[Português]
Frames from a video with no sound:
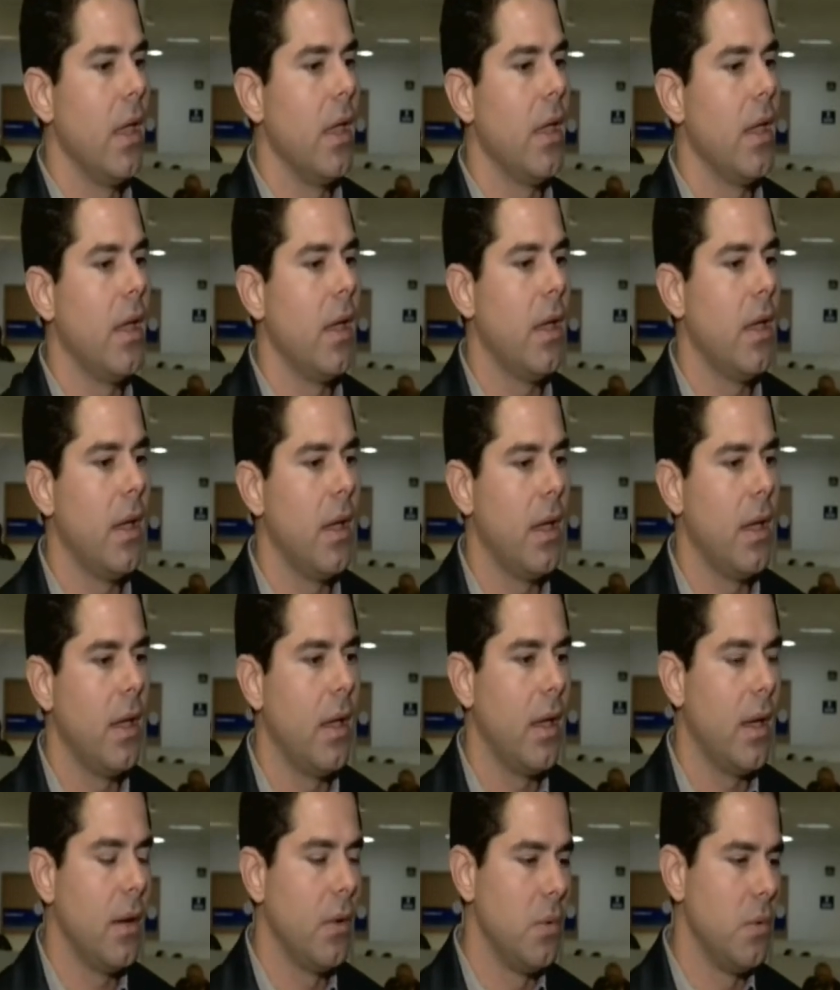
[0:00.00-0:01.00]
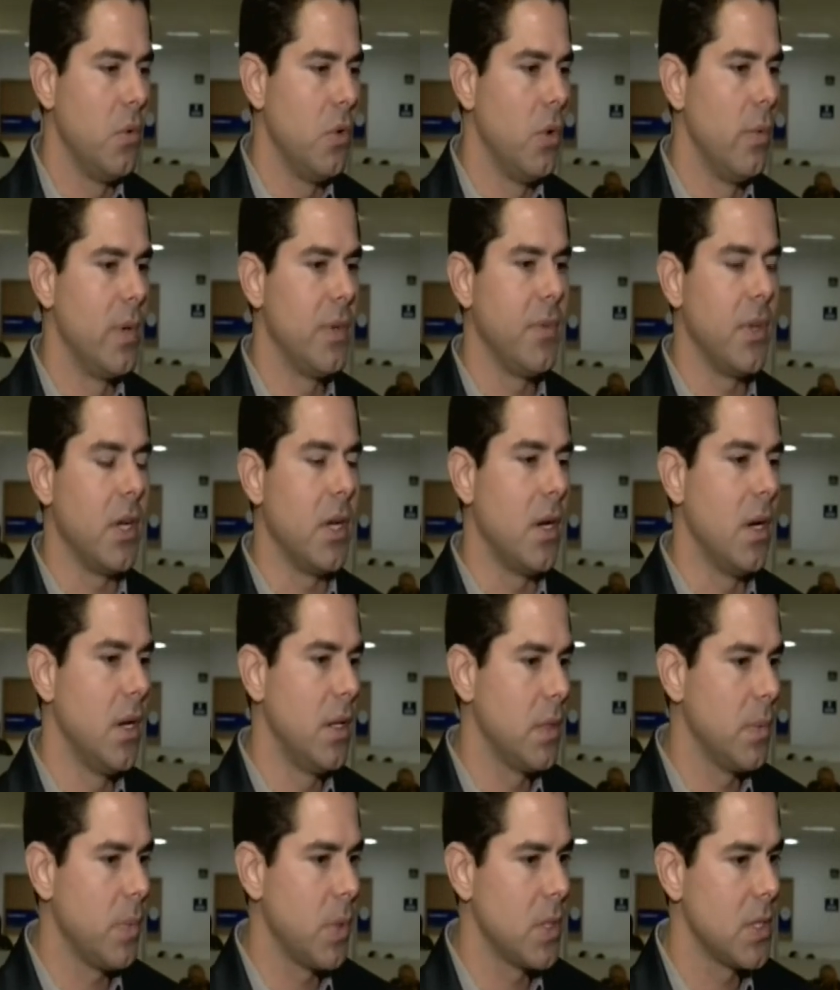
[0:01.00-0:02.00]
É, um
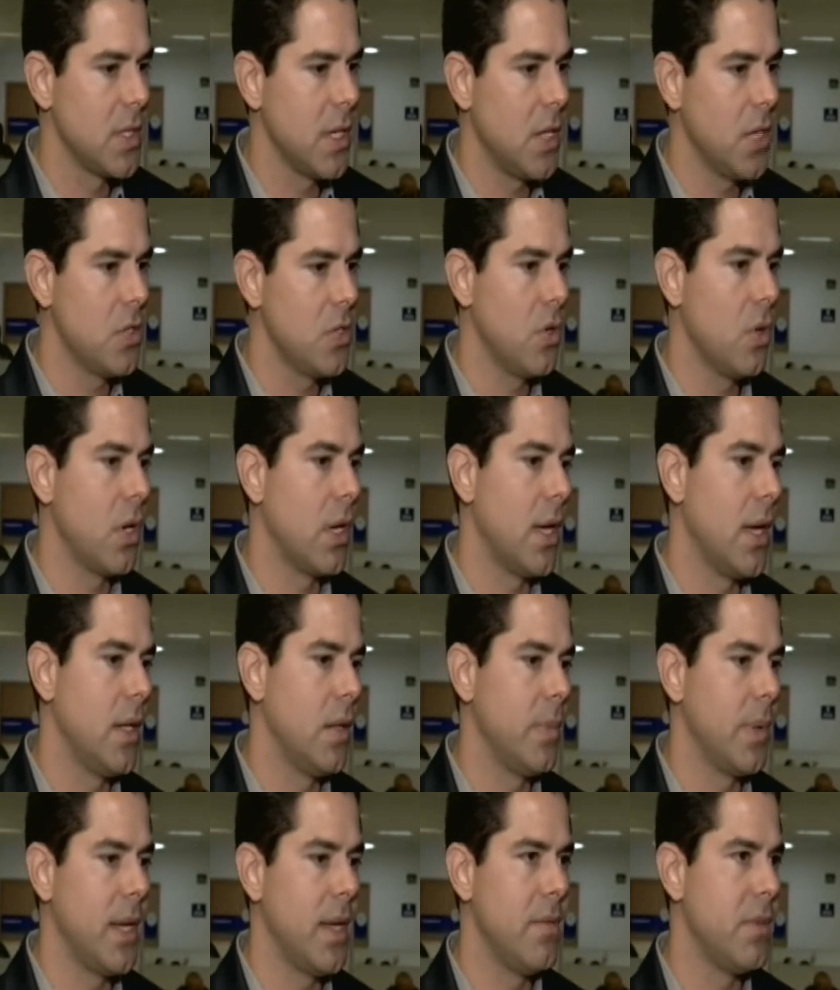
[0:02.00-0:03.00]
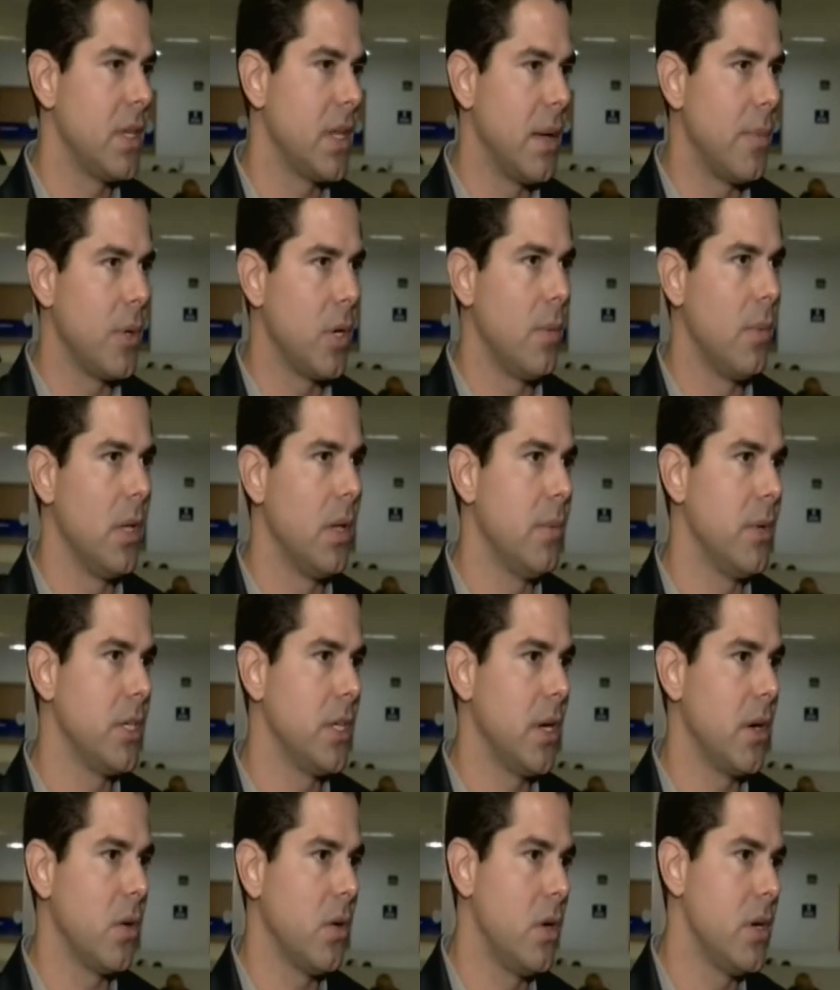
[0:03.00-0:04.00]
lubrificante pode ser adicionado para evitar problemas
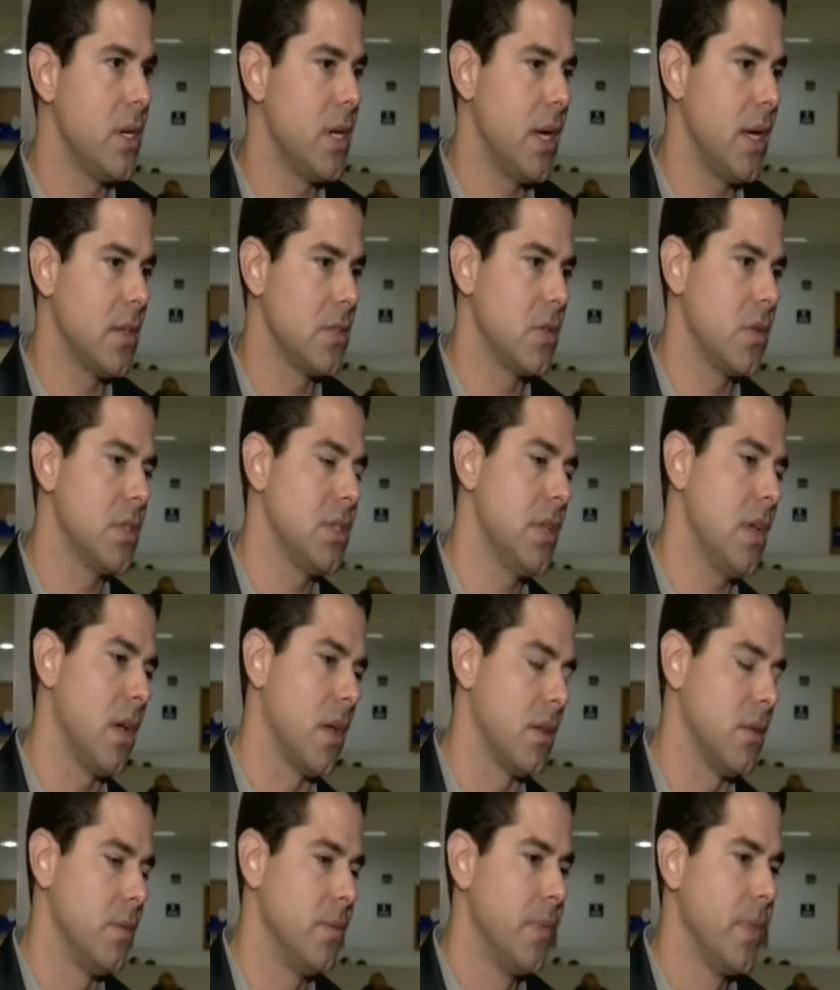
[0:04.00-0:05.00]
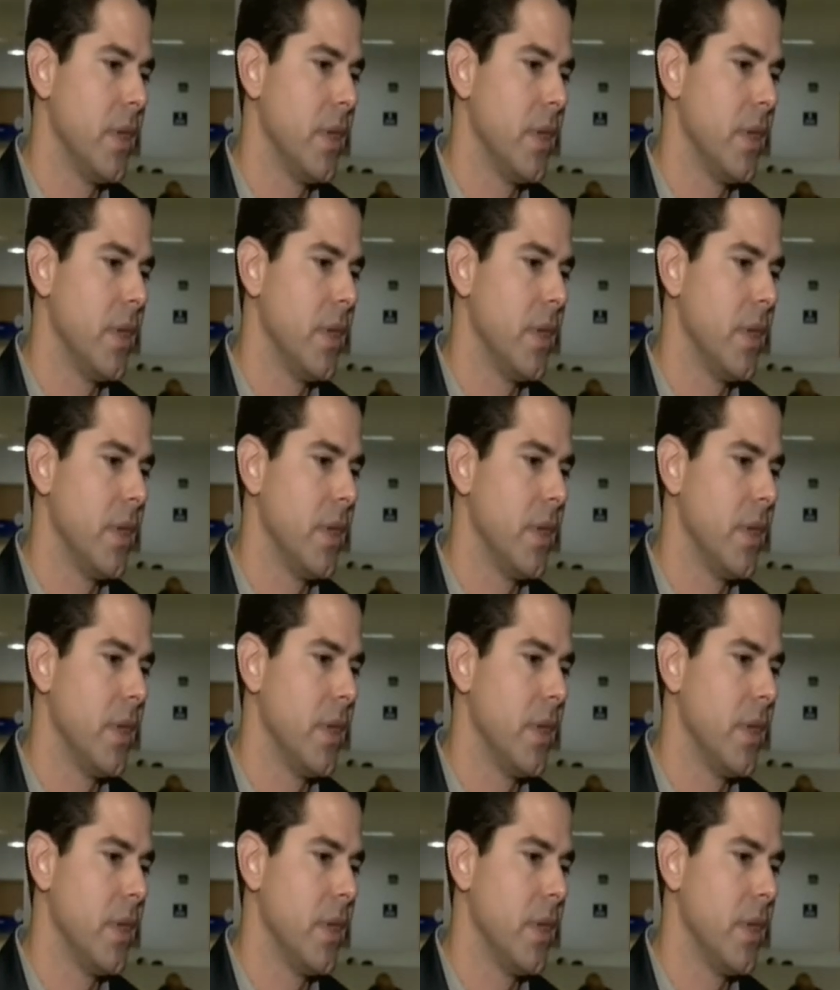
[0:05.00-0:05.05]
na córnea associado.